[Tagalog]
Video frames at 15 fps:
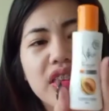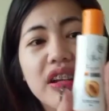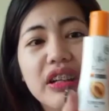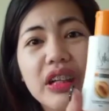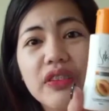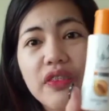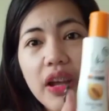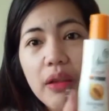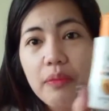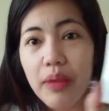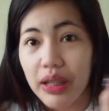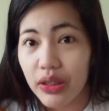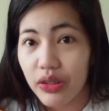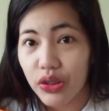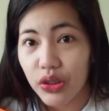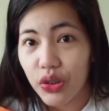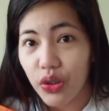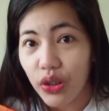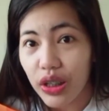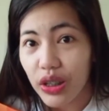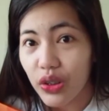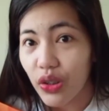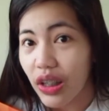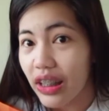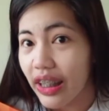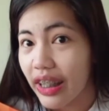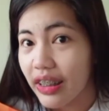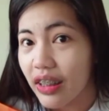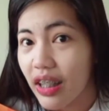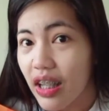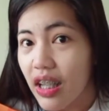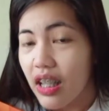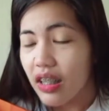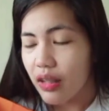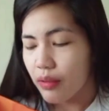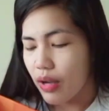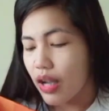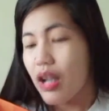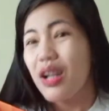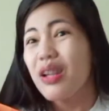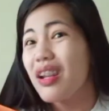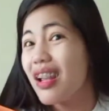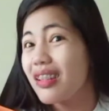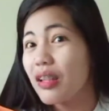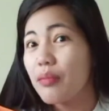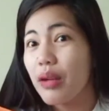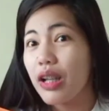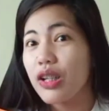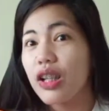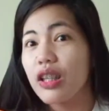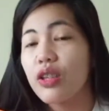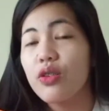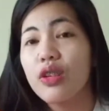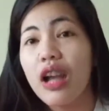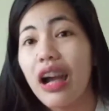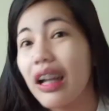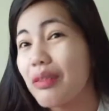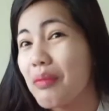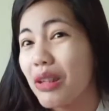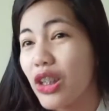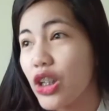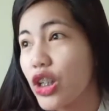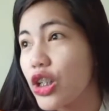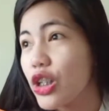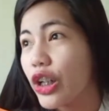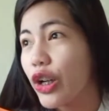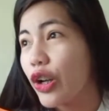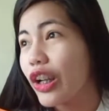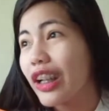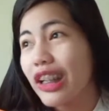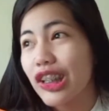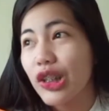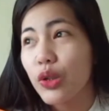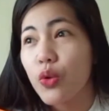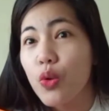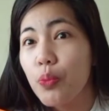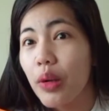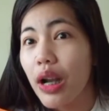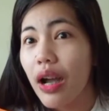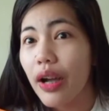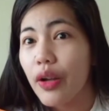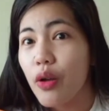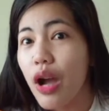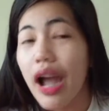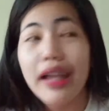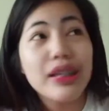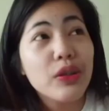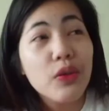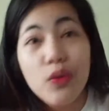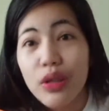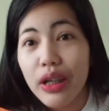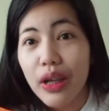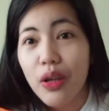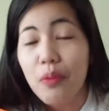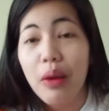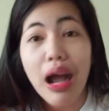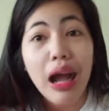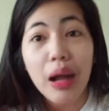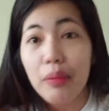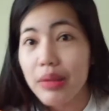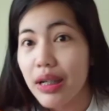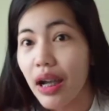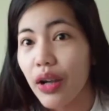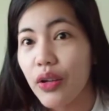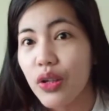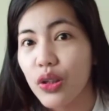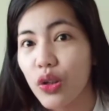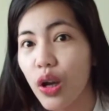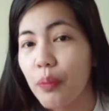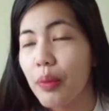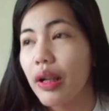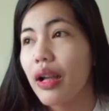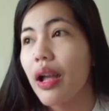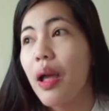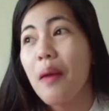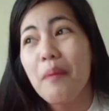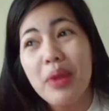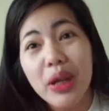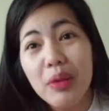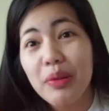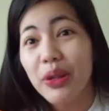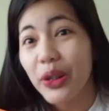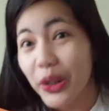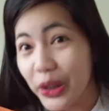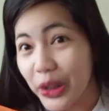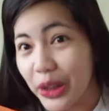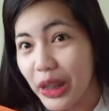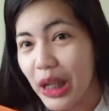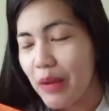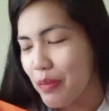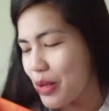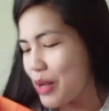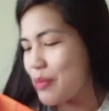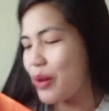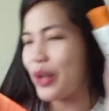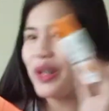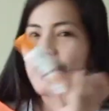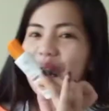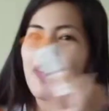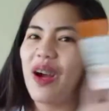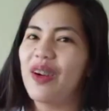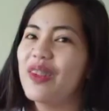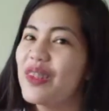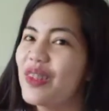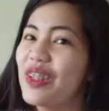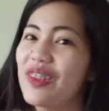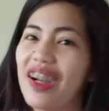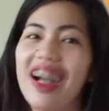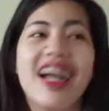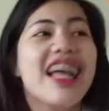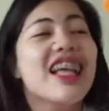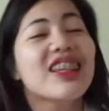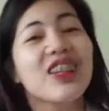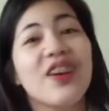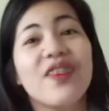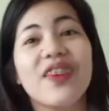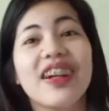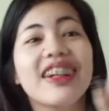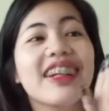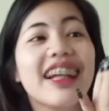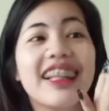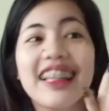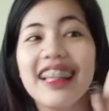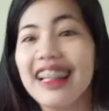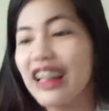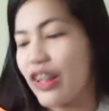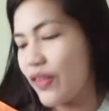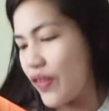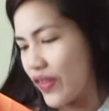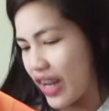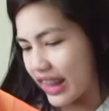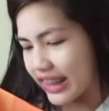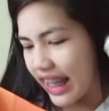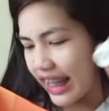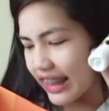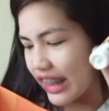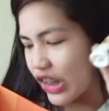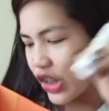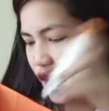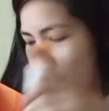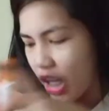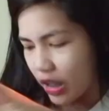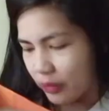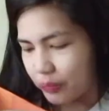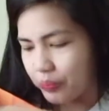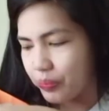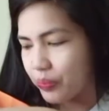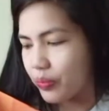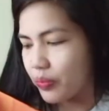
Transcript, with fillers: 35 pesos to. Ganito kaliit. Diba? Nasa budget nyo na, kahit mga teenager kayo, kahit nag-school pa lang kayo, high school kayo, makakabili na kayo nito kapag nag-earn, ipunin mo kayo ng baon nyo, diba? Sobrang ganda niya. May mga sizes siya.